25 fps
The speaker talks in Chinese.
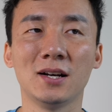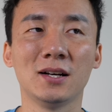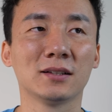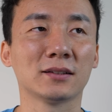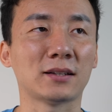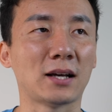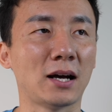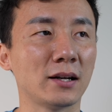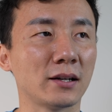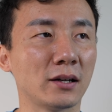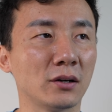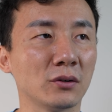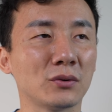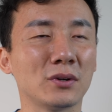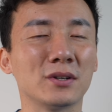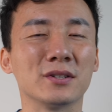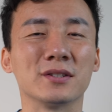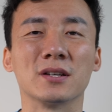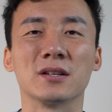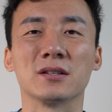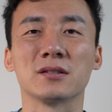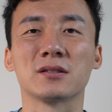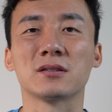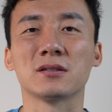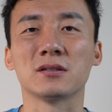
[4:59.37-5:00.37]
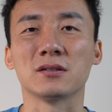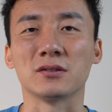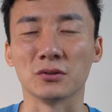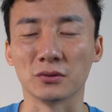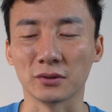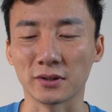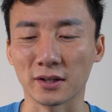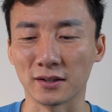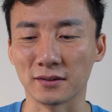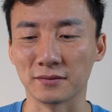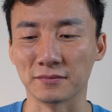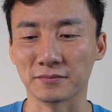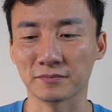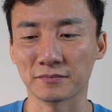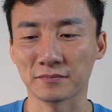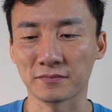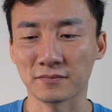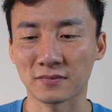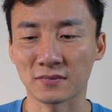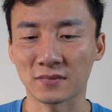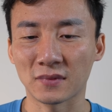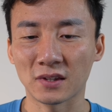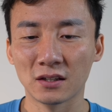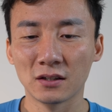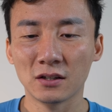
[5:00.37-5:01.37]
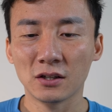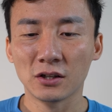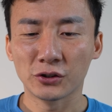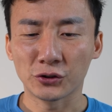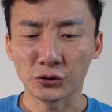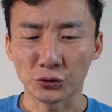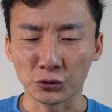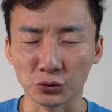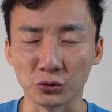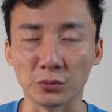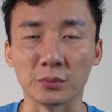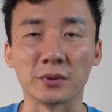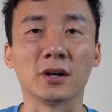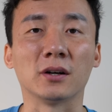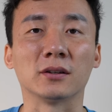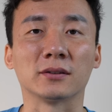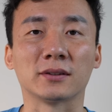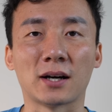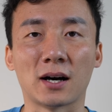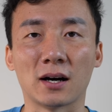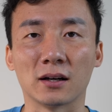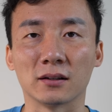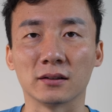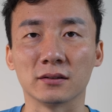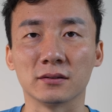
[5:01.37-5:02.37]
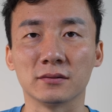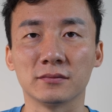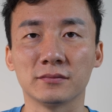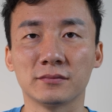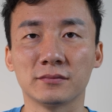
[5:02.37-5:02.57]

它两款也是有点出入比较大的。